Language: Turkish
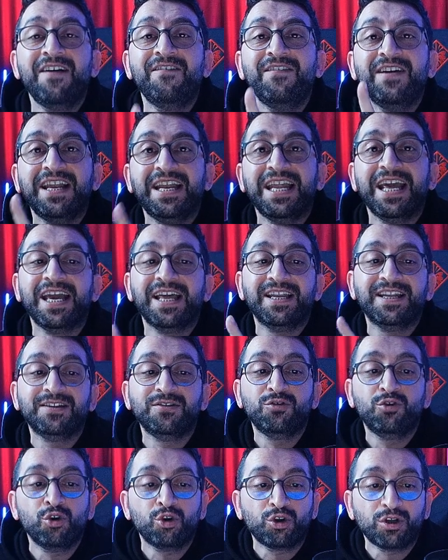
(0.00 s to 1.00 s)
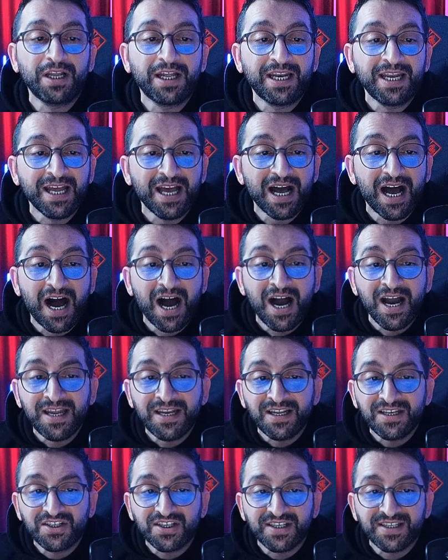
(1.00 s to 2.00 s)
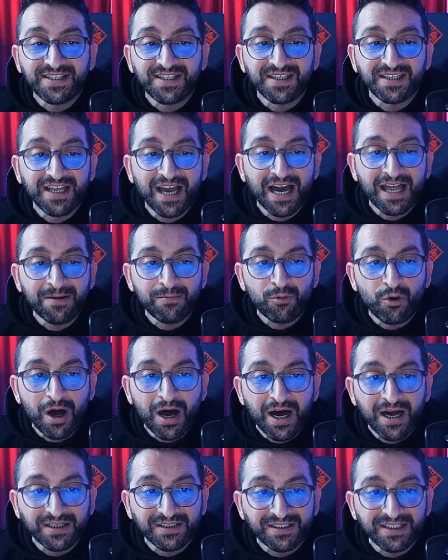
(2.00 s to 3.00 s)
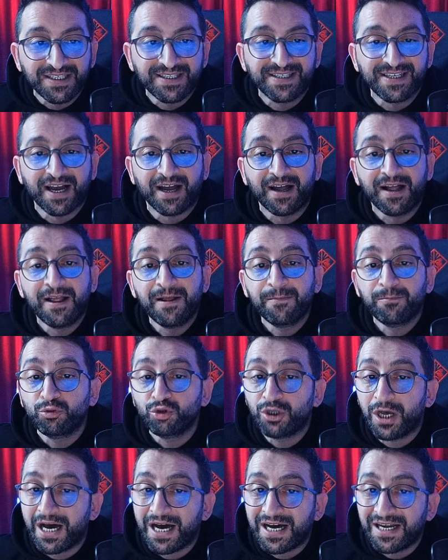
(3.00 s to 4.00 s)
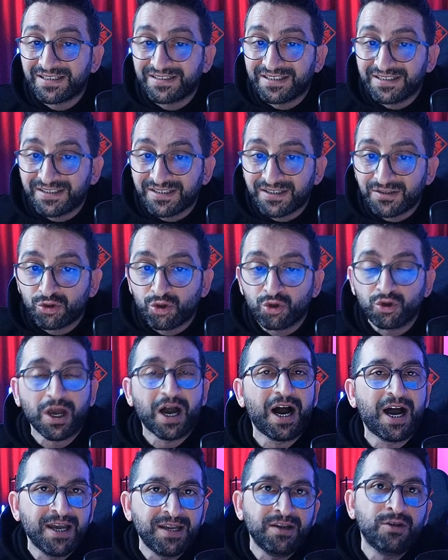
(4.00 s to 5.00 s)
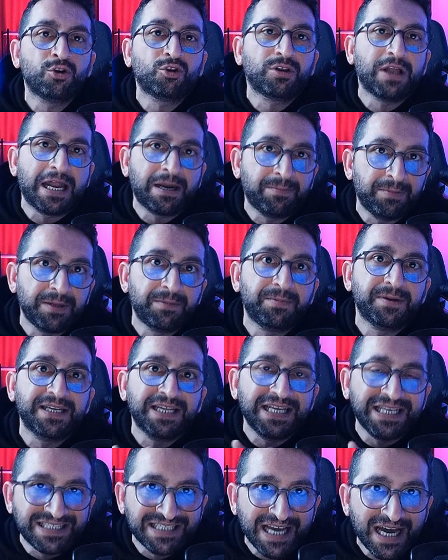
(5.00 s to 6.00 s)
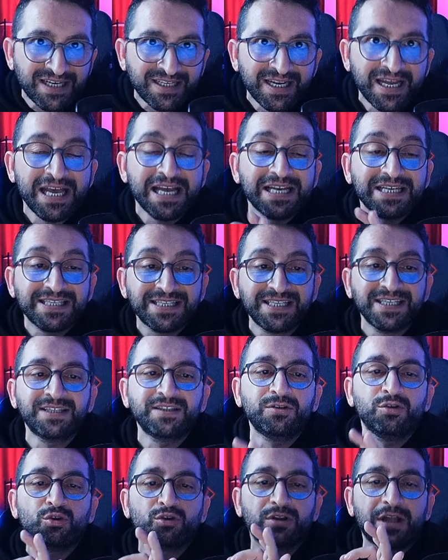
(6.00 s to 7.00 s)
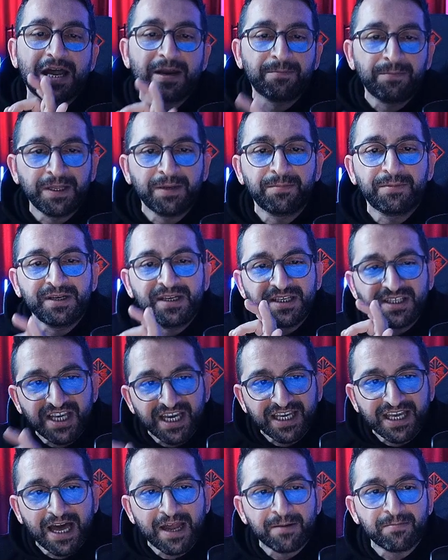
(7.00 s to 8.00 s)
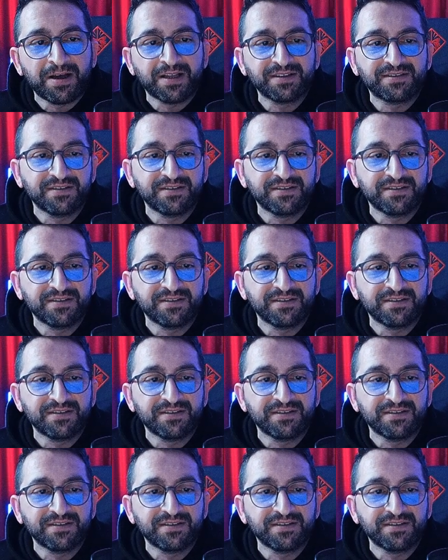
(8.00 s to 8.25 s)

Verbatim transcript: K ve L'nin yükleri aynı cinstir. Yani bu artıysa bu da artıdır. Çünkü aynı yükler birbirini iter. Zıt yükler birbirini çeker